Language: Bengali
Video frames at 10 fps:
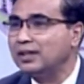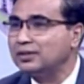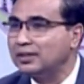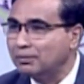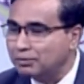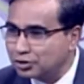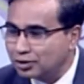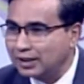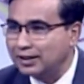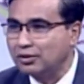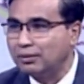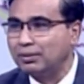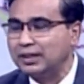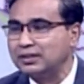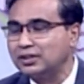যেটা বেসরকারি
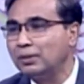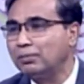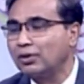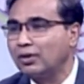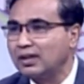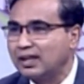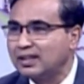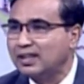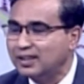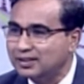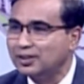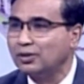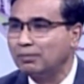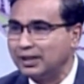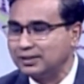কোম্পানি শিল্প কলকারখানার যেগুলো
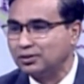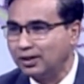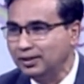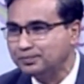বাজেট হয়